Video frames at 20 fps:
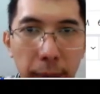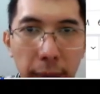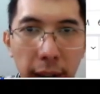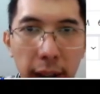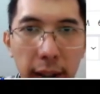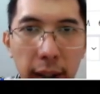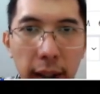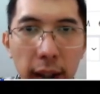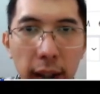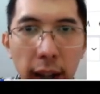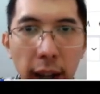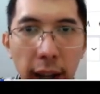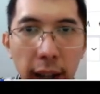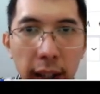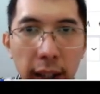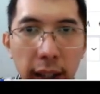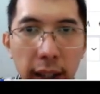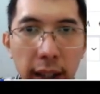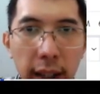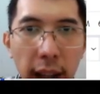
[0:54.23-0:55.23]
candle yang
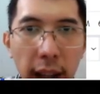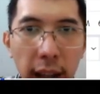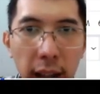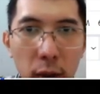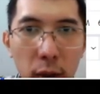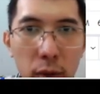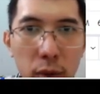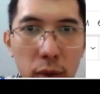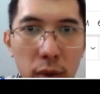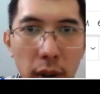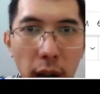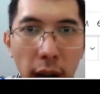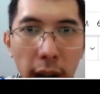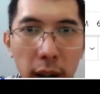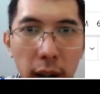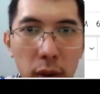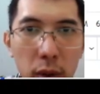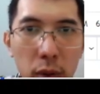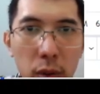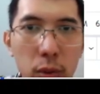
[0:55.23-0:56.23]
ininya itu juga
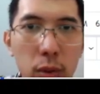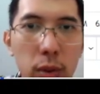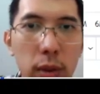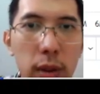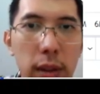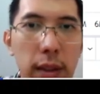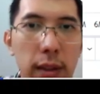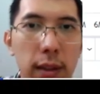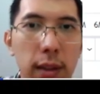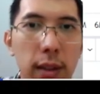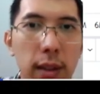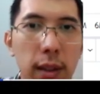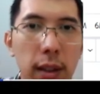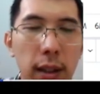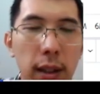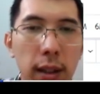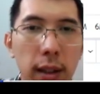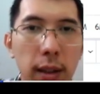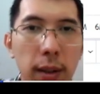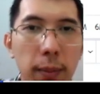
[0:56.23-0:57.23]
itu
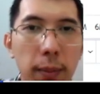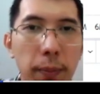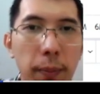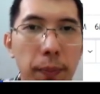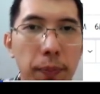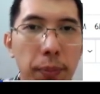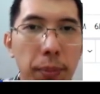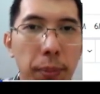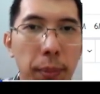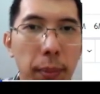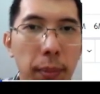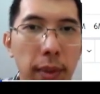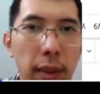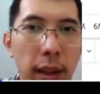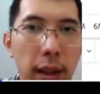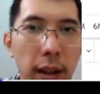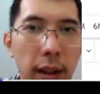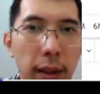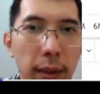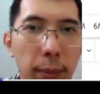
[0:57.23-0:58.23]
um,
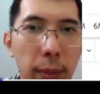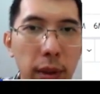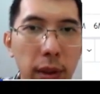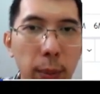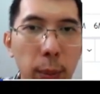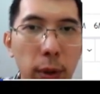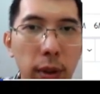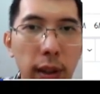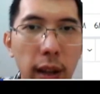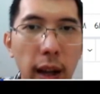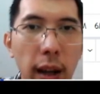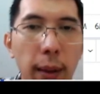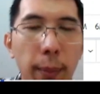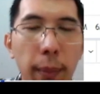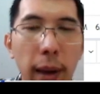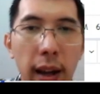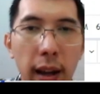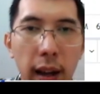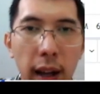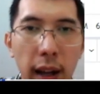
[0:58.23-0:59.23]
meskipun dia
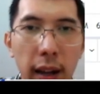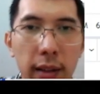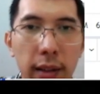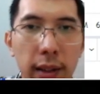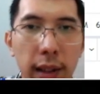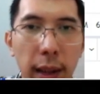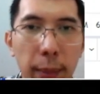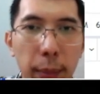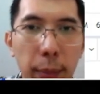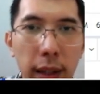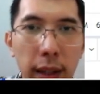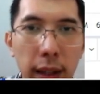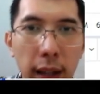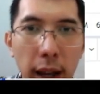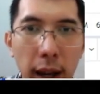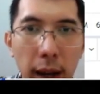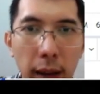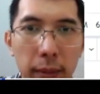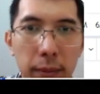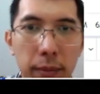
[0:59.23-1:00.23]
merah, tapi
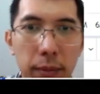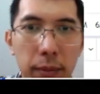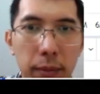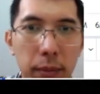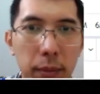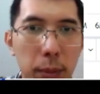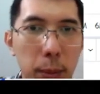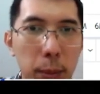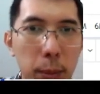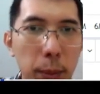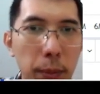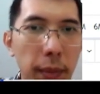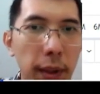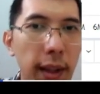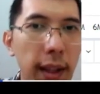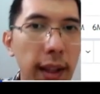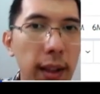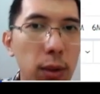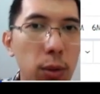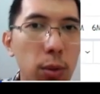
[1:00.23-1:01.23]
dia
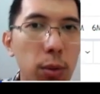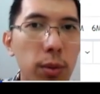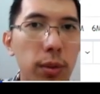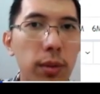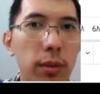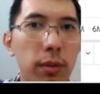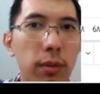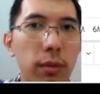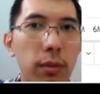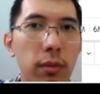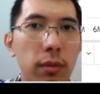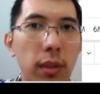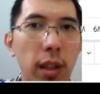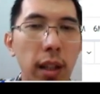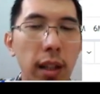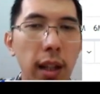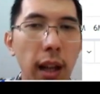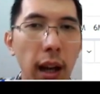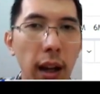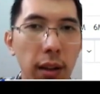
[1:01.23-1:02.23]
itu
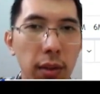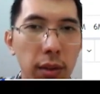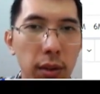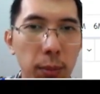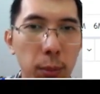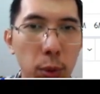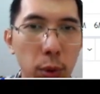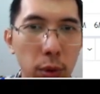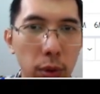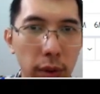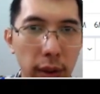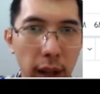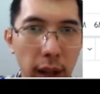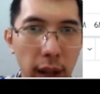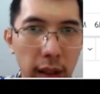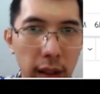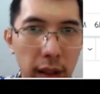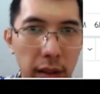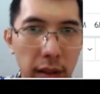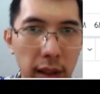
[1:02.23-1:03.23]
tidak seburuk
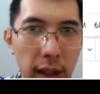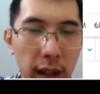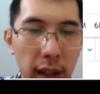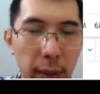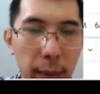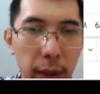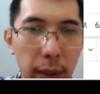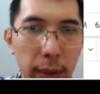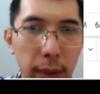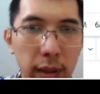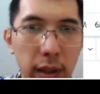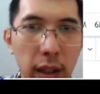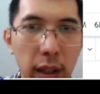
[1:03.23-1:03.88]
yang di sini ya teman-teman.